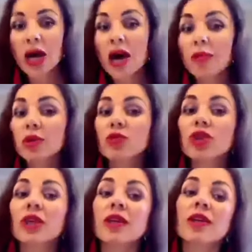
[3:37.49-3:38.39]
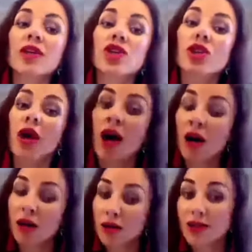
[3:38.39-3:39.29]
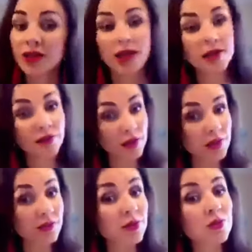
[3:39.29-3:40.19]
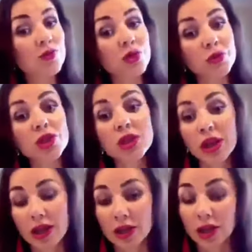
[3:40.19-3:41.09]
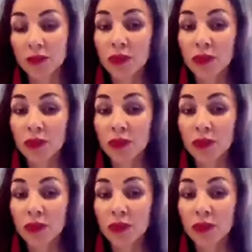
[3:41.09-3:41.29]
потому что я должна соответствовать чужим ожиданиям.